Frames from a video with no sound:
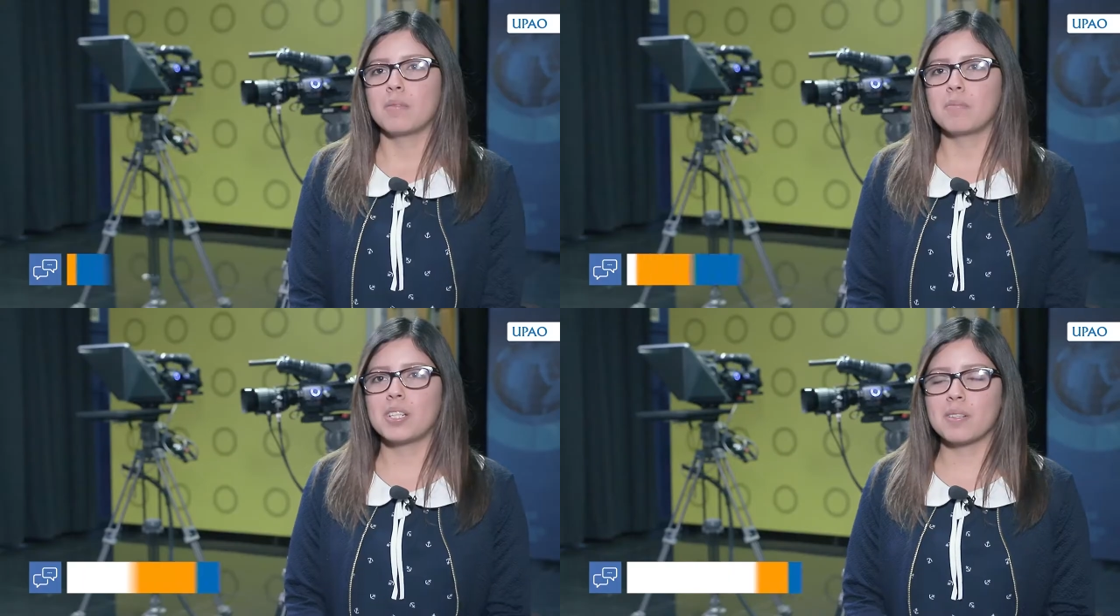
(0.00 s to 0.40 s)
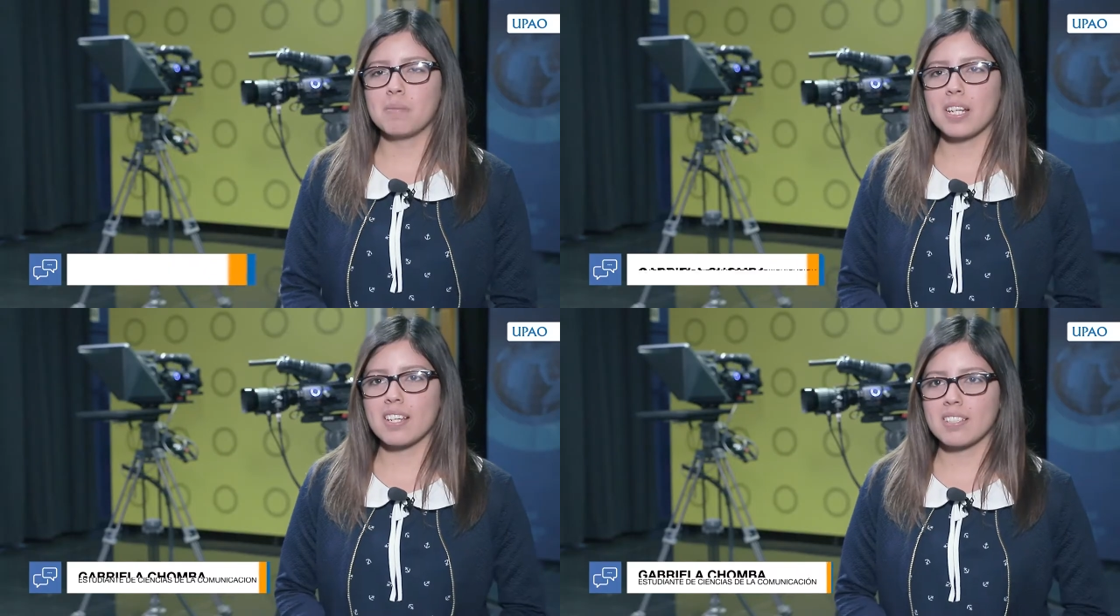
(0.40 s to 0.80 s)
Mi
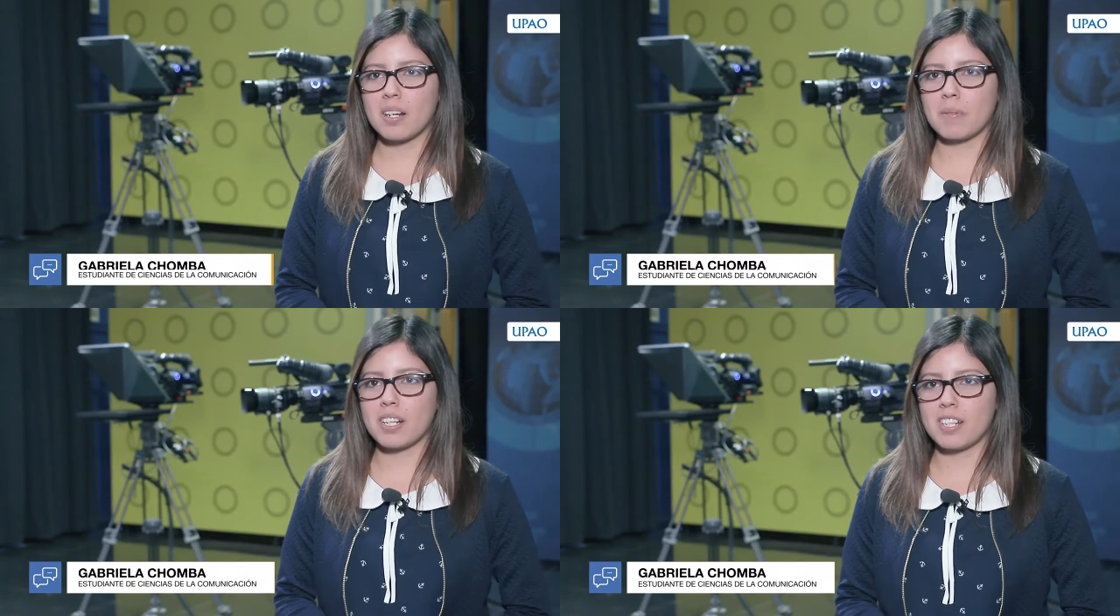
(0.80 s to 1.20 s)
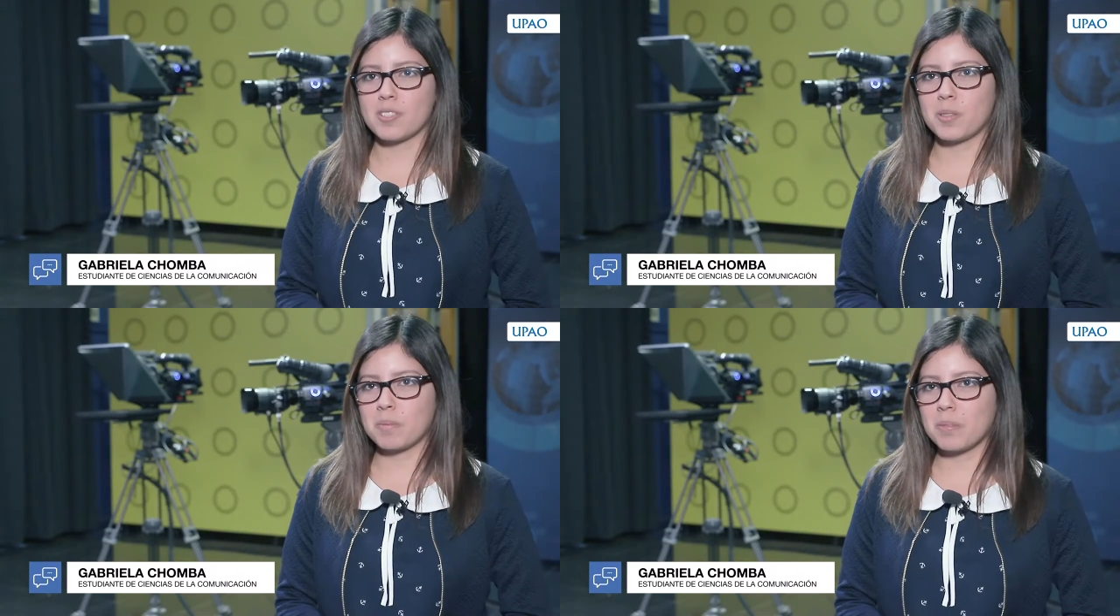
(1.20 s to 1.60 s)
nombre es Gabriela
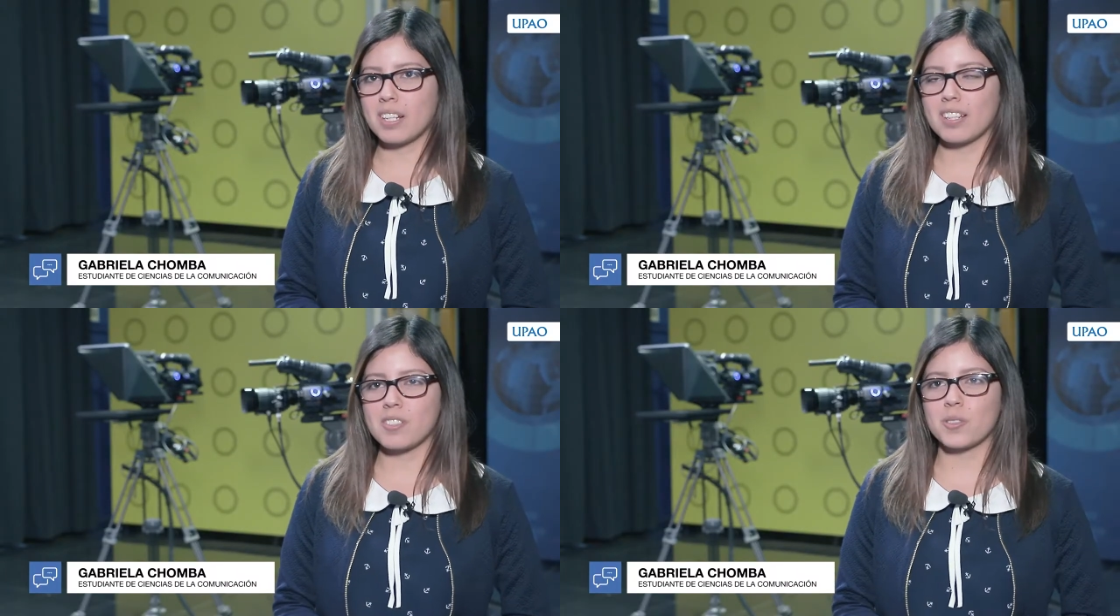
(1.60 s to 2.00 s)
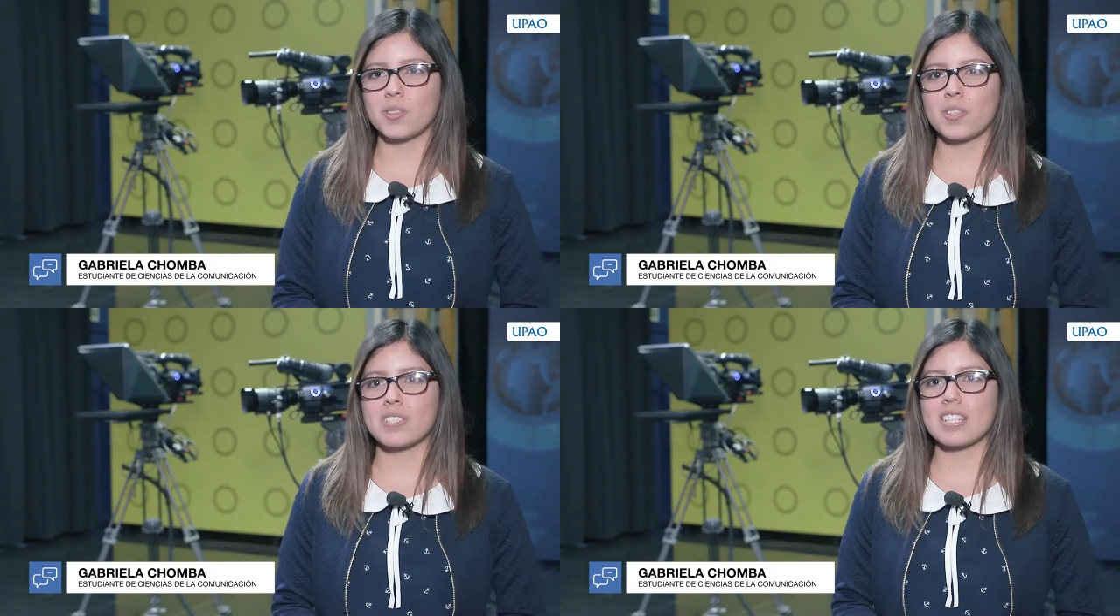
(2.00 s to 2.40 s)
Chomba,
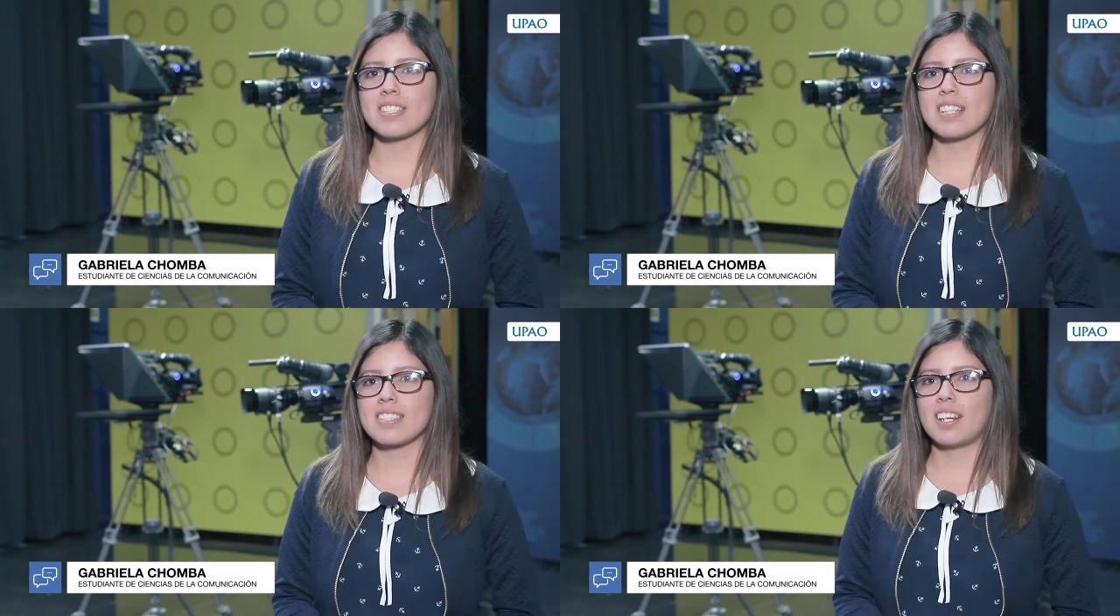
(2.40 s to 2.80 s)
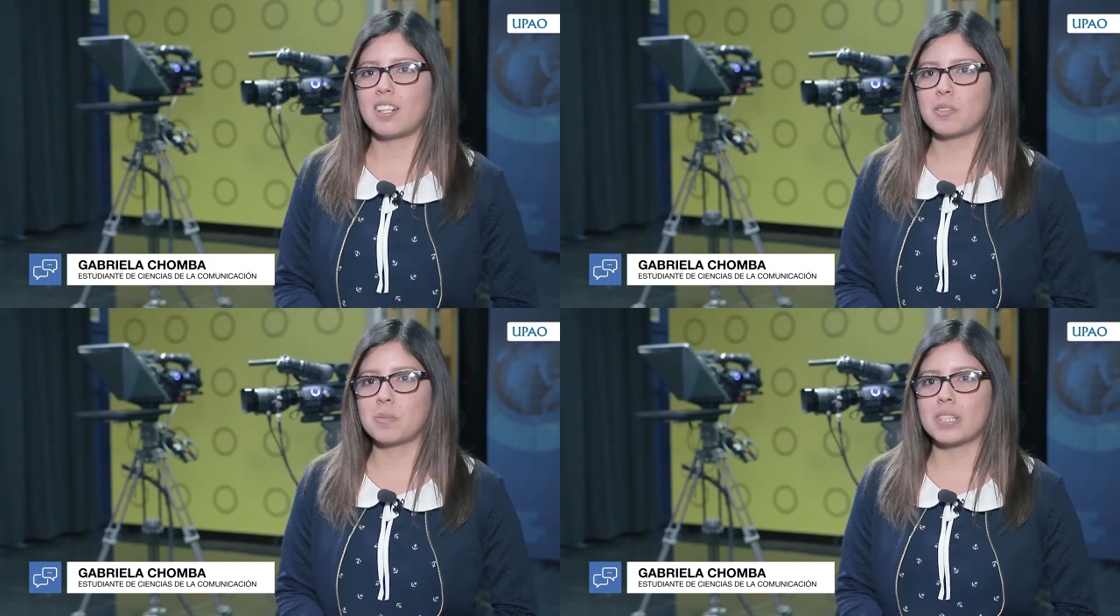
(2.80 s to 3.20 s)
estudio Ciencias de la
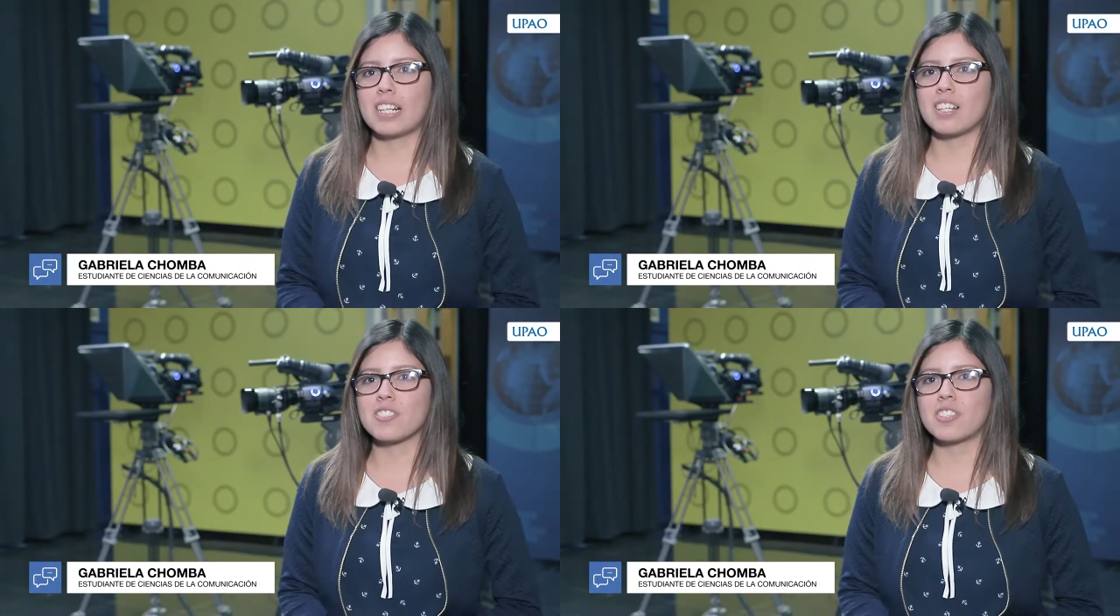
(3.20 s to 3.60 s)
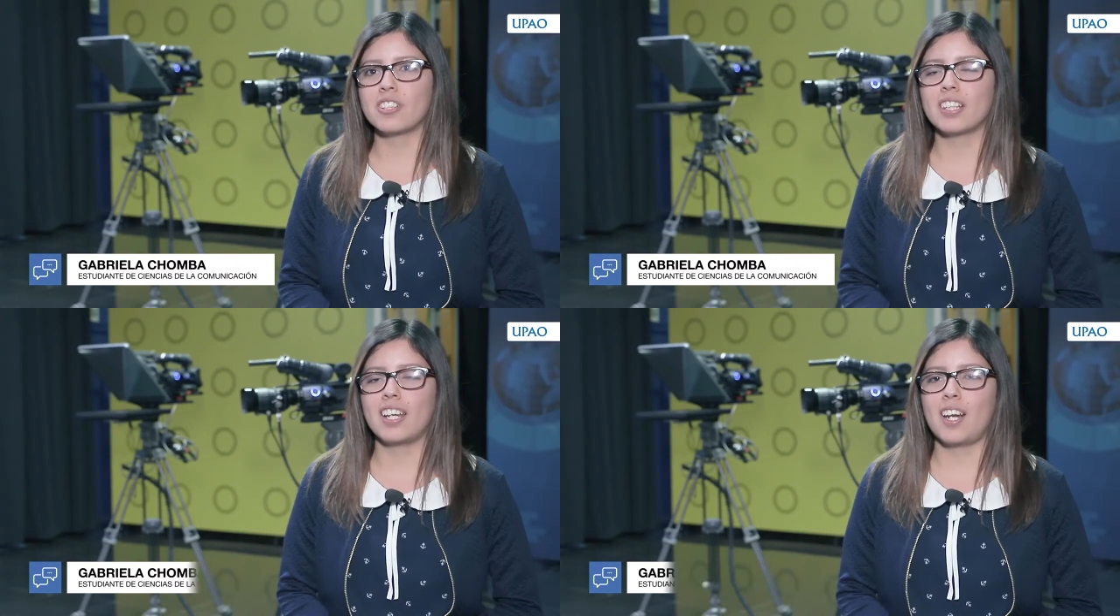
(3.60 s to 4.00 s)

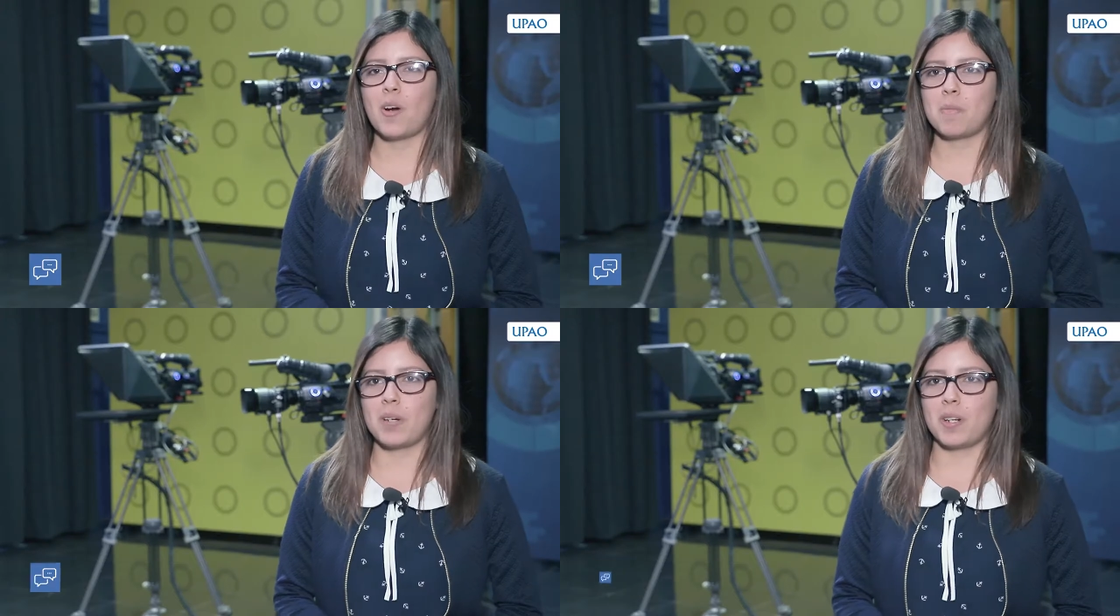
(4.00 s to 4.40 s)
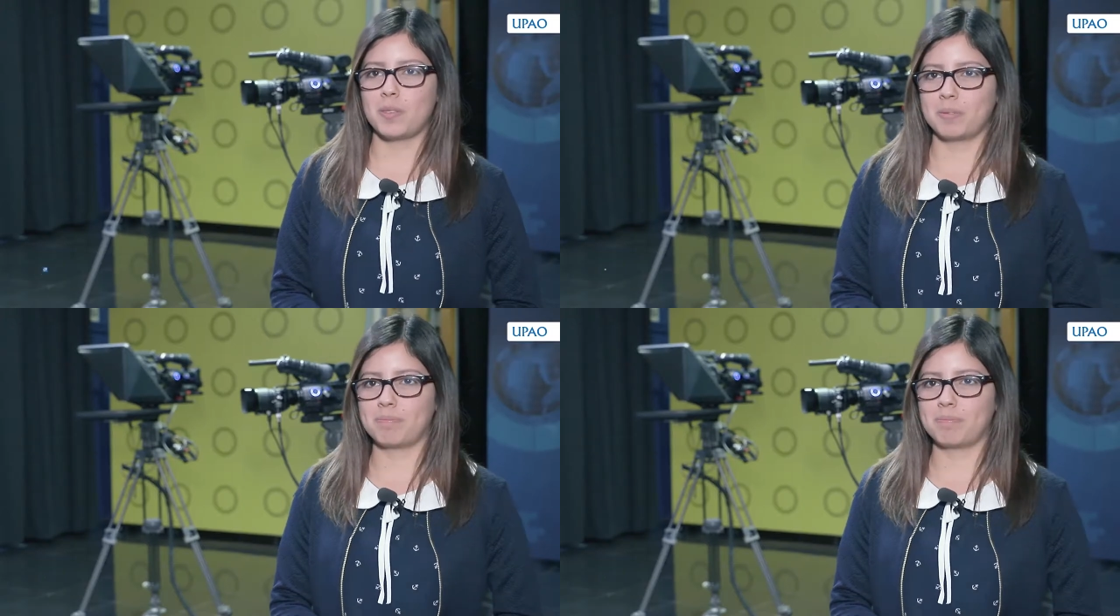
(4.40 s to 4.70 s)
Comunicación en la UPAO.